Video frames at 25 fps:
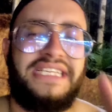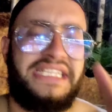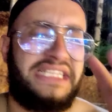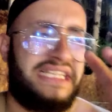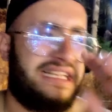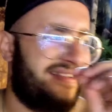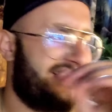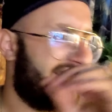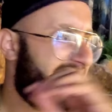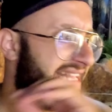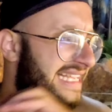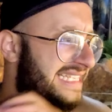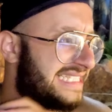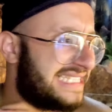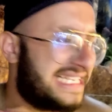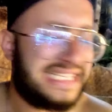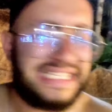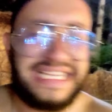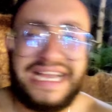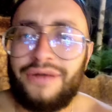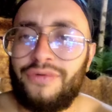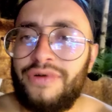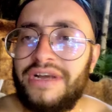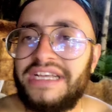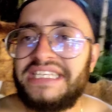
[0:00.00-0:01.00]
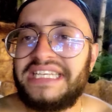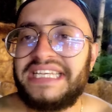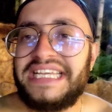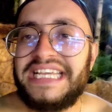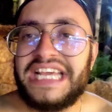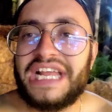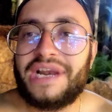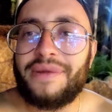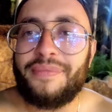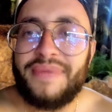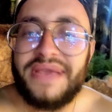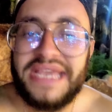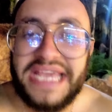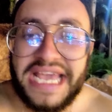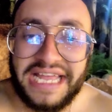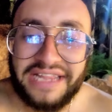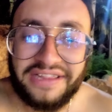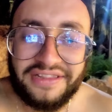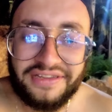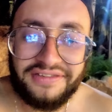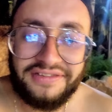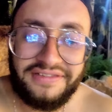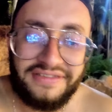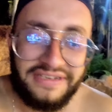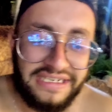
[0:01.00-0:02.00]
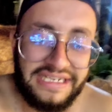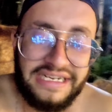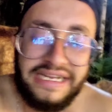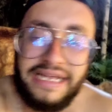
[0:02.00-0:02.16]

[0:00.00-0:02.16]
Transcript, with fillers: Es de verdad es que esa agua es hirviendo.